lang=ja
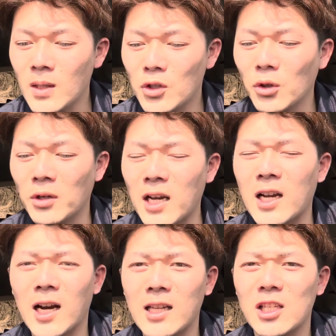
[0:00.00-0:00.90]
ちょっとね、
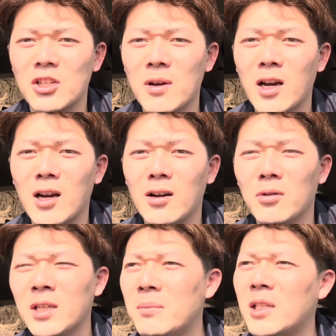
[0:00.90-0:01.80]
枯れた芝
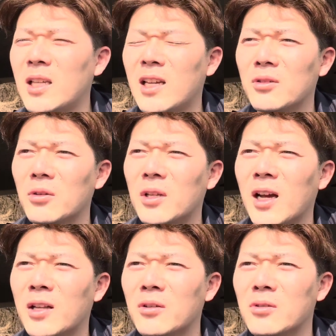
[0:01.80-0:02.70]
をね、見ているようで、
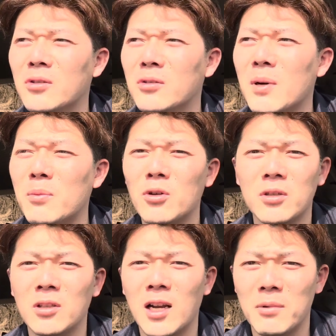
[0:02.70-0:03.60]
あのー、まあ、
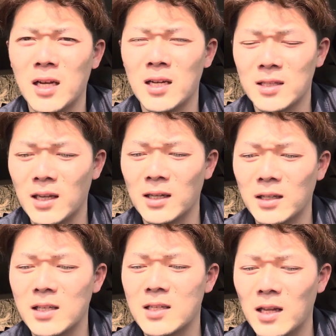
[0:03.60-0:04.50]
僕、テレビ観戦な
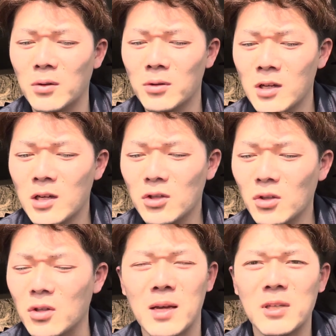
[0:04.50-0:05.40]
んですけど、
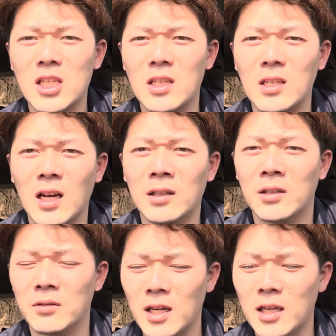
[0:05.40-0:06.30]
ちょっと寂しいなって
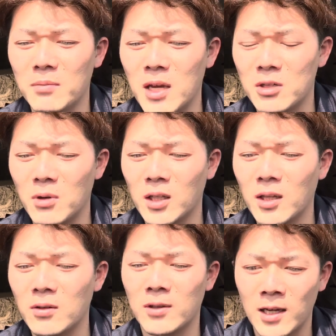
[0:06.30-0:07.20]
いうね、イメージもあっ
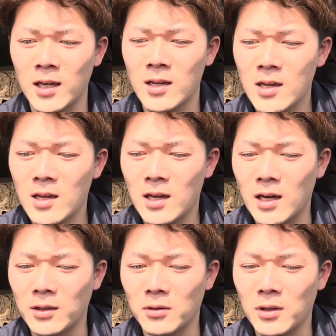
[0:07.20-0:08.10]
たのでね、
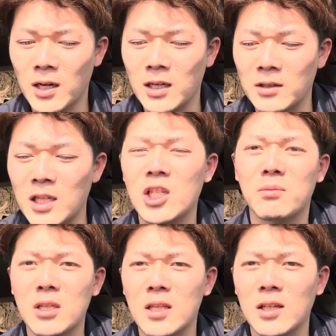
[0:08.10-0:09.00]
あのー、早くね、
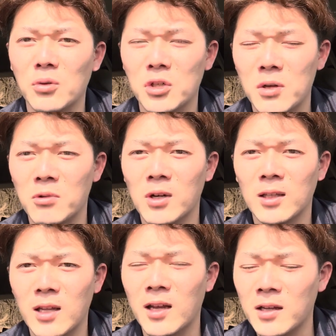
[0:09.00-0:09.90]
芝成長してもらっ
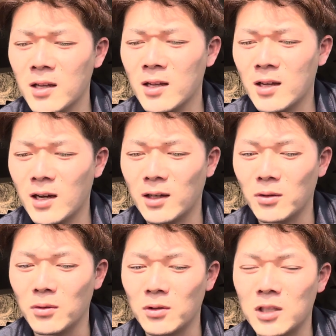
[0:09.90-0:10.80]
て、あ
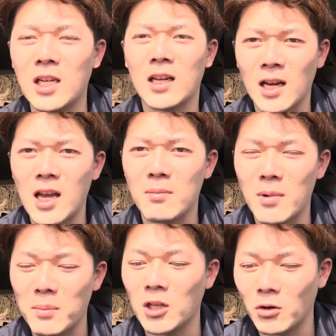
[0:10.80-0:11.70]
の、綺麗なね、
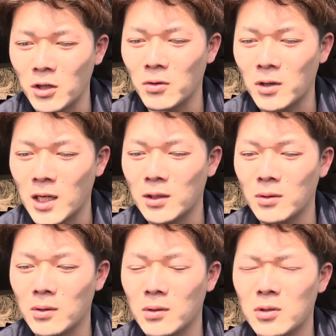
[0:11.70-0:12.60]
まあ、緑の、あ
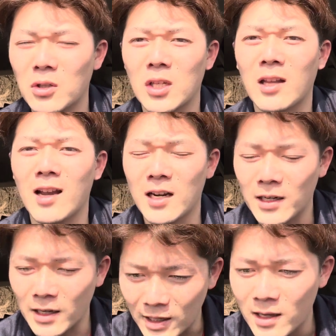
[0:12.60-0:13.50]
の、そして平ら
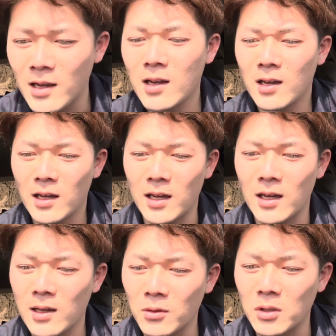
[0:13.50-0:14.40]
なね、
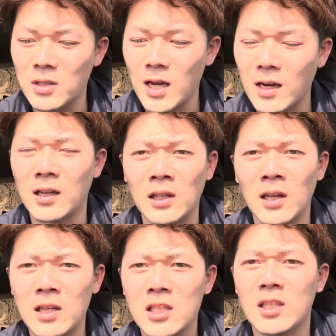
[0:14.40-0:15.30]
えー、ほんとサッカーに
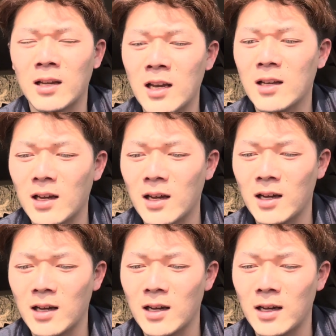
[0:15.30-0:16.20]
適したね、
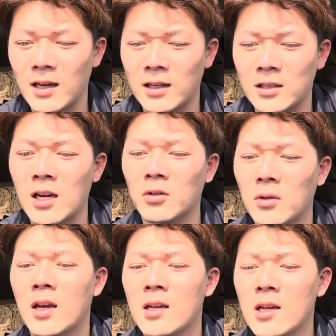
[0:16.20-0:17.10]
えー、グラウンド
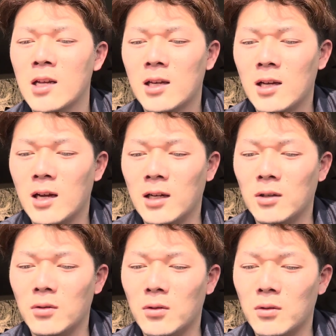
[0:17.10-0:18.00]
で、あ
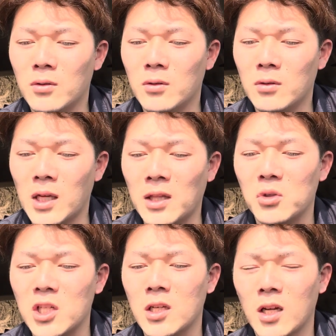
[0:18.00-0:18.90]
のー、やってほ
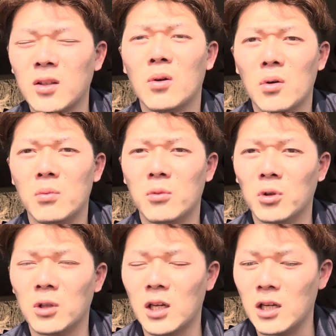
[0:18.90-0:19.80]
しいなと思っ
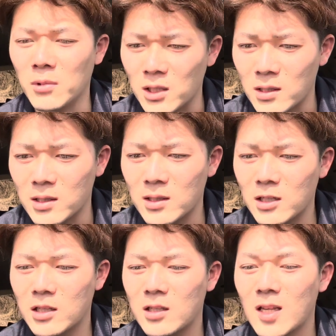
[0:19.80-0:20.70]
ていま
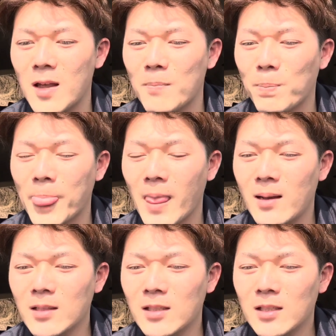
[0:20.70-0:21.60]
す。
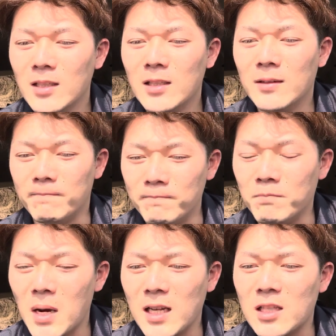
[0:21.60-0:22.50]
う
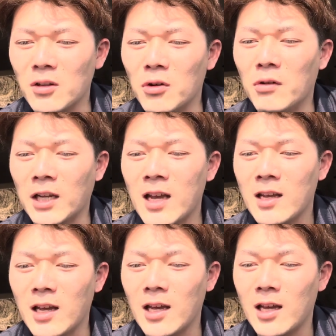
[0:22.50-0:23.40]
ん、まあ、レッツの方はね、
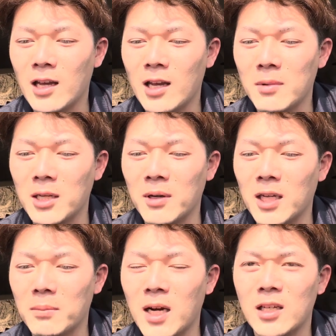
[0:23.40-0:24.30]
えー、まだま
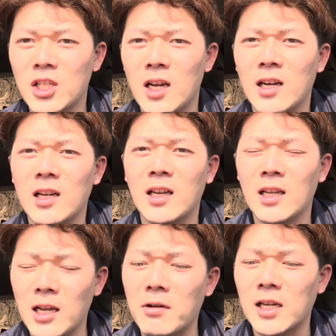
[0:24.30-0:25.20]
だまあ、仕上がりが
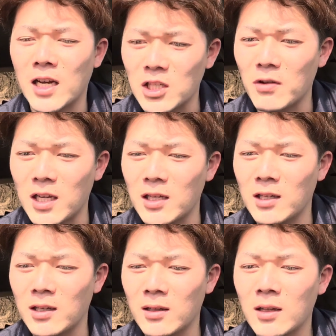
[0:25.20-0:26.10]
7割、8
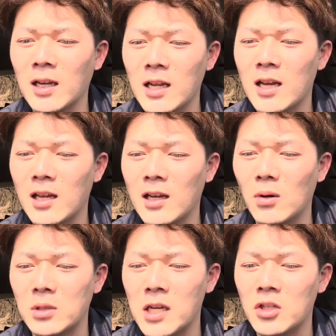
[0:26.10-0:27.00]
割。ただね、えー、
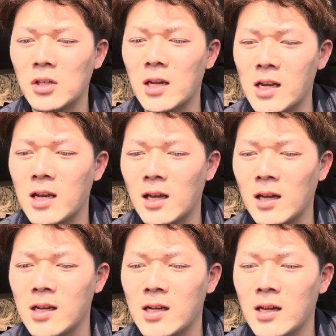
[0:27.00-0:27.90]
個々選手でね、
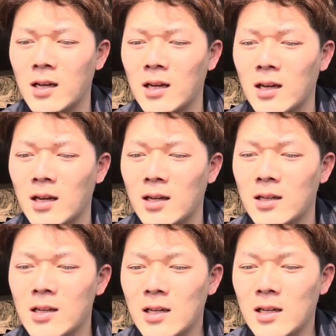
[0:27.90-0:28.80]

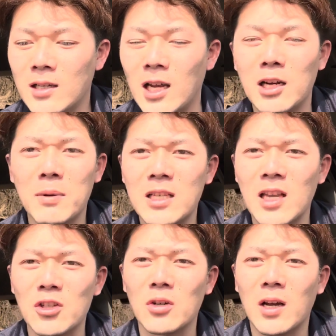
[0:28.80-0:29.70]
えー、やるべき
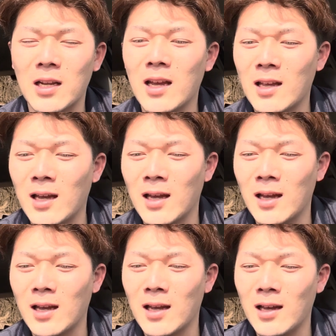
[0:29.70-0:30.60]
選手がね、
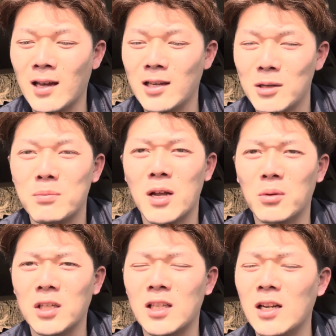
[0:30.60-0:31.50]
えー、いいプレー
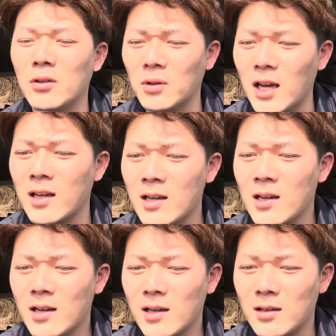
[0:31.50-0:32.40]
をできてるので、
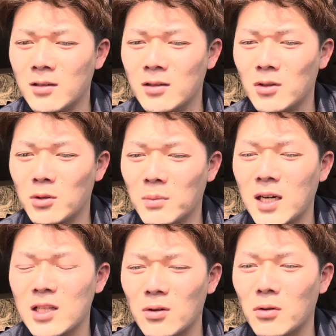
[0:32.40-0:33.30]
うん、まあ、
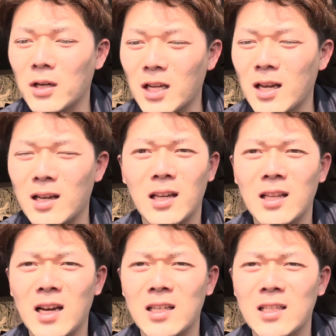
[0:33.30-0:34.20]
レッツの方はね、えー、
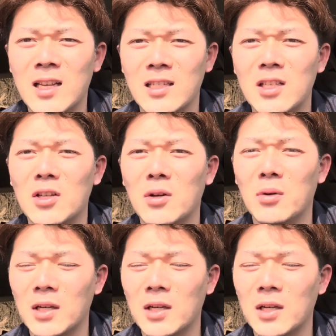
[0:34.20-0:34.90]
第3節以降